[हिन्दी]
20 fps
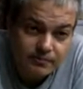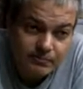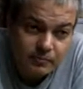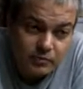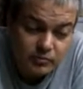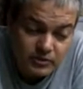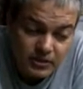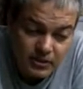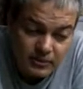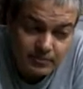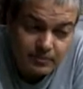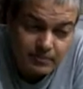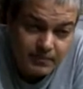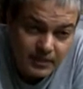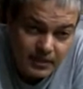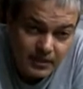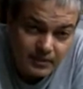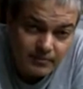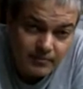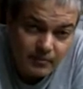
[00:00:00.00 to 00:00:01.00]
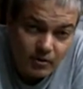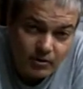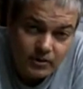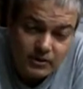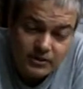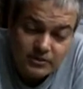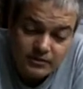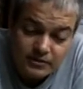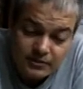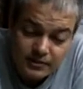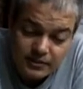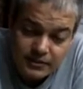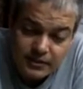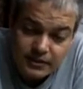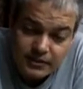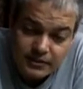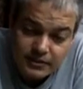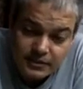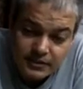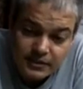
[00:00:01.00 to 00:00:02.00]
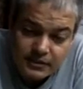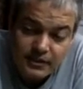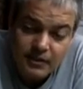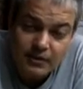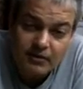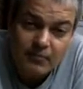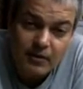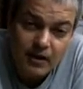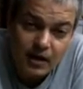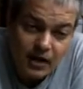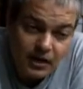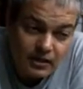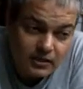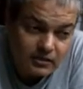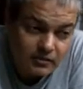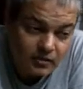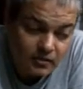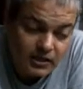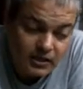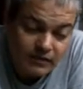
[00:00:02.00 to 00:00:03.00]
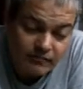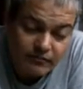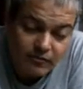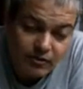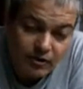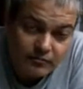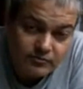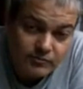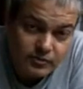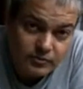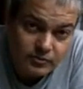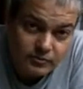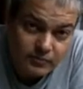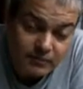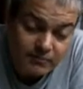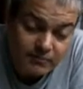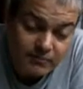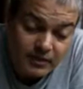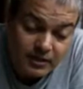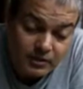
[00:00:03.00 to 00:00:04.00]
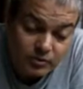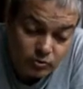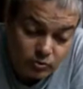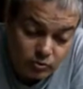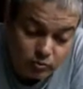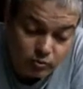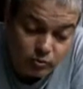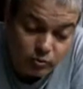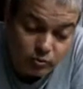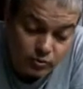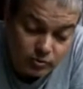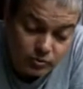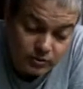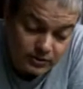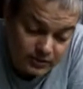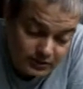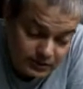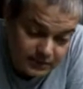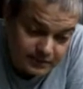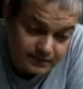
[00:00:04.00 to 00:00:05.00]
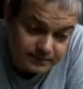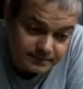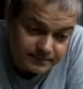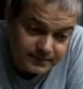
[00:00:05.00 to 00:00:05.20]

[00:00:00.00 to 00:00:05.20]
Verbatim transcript: उसके प्रेम और स्नेह की गर्माहट या वॉम्थ तुम्हें महसूस होती है